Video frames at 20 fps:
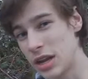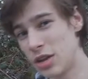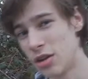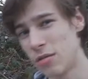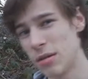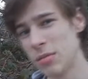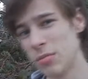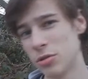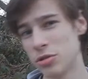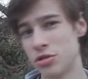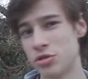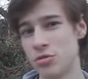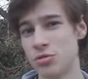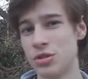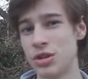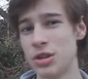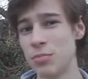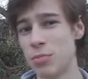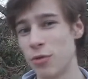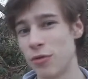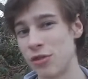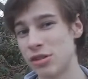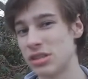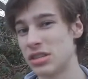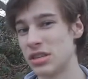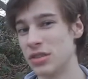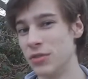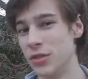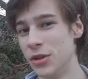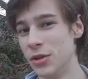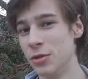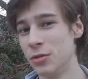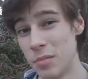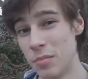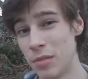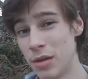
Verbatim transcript: énormément de sujets pour faire cette vidéo,